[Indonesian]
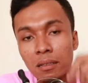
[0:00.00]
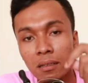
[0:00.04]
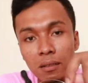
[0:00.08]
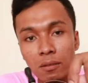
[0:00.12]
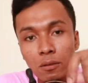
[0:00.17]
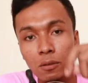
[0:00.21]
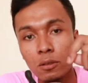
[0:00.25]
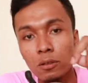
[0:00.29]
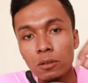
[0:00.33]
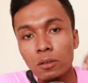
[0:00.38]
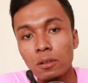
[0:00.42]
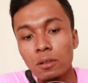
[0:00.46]

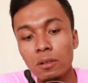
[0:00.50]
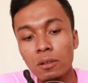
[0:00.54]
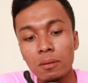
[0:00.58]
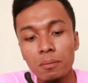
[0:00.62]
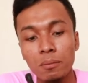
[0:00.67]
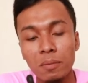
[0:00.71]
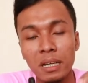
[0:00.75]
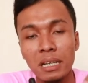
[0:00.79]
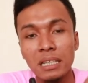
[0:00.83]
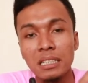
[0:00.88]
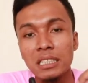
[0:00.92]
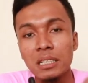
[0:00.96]
untuk
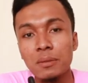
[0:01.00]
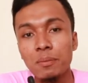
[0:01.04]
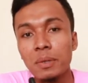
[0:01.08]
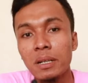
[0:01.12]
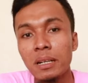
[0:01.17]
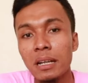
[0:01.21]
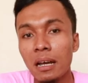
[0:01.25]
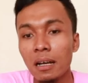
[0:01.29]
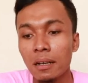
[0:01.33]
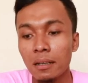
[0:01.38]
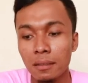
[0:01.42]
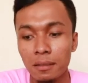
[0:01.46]
mengisi
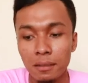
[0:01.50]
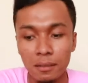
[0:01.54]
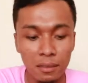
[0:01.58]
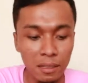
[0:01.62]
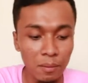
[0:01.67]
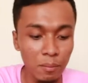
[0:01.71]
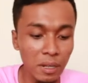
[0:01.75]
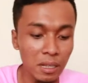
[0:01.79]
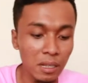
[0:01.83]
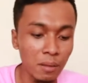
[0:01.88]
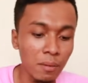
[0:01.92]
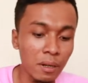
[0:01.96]
benang
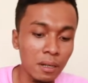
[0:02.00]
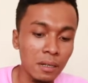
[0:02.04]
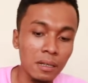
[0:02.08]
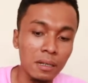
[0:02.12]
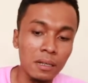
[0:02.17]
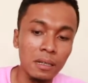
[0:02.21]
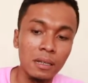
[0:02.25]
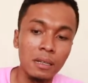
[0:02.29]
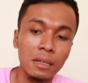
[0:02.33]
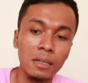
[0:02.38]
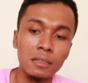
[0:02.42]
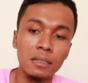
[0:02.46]
teman-teman
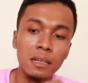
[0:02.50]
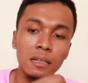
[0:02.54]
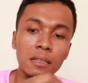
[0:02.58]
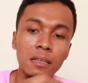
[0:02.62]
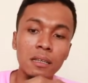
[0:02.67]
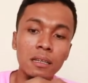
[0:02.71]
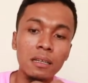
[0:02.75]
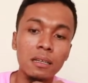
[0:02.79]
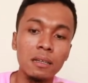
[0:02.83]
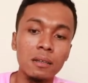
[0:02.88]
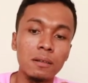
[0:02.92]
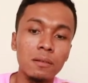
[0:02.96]

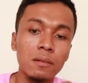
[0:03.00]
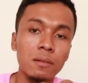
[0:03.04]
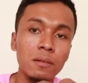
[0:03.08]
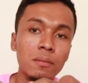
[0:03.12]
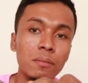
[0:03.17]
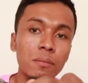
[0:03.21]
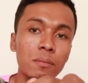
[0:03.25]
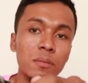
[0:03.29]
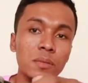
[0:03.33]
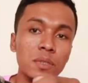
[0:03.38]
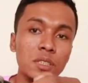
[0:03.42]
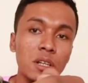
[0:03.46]
jadi
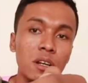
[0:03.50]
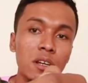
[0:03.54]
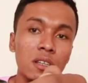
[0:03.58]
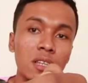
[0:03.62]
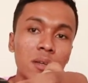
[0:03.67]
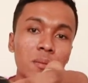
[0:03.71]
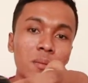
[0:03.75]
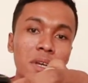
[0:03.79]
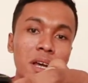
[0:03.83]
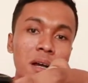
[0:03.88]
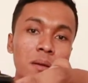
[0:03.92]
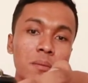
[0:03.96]
selotip
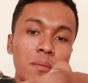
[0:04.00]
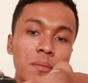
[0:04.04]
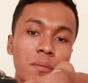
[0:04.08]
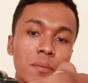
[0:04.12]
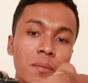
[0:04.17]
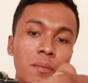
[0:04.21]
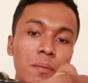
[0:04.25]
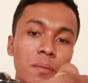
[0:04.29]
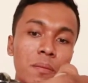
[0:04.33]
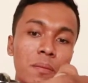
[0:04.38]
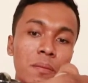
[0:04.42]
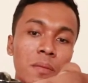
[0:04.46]
yang
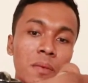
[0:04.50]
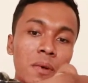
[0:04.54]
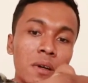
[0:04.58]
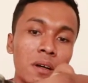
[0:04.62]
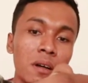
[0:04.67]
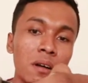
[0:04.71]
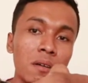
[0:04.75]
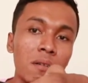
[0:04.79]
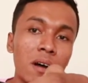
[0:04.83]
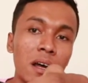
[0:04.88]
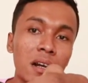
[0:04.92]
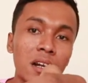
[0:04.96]

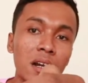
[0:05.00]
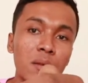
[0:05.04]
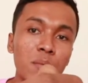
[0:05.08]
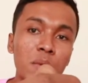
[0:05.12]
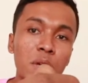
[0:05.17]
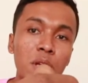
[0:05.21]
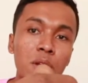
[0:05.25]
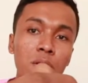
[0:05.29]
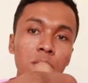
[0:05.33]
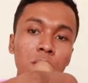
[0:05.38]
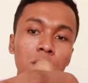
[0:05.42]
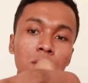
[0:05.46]
warna
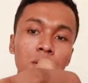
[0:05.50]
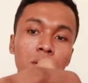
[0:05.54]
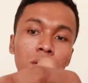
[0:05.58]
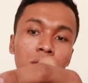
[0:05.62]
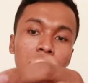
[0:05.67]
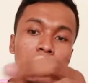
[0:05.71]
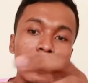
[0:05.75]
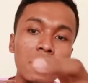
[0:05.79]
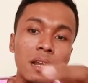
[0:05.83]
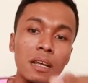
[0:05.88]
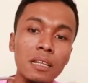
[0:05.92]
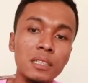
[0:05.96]
biru
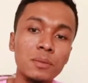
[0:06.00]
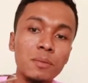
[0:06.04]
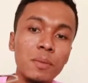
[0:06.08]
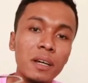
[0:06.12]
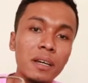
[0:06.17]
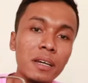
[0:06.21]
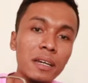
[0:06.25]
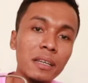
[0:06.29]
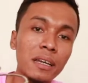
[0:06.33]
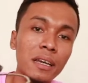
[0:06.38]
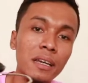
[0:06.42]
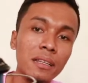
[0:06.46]
dan lain
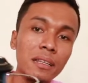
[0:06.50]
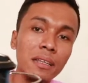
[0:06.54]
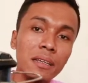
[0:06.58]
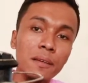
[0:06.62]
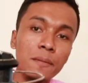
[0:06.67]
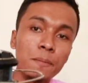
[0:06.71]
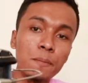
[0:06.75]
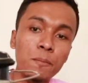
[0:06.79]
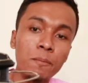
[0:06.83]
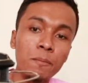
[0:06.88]
sebagainya ini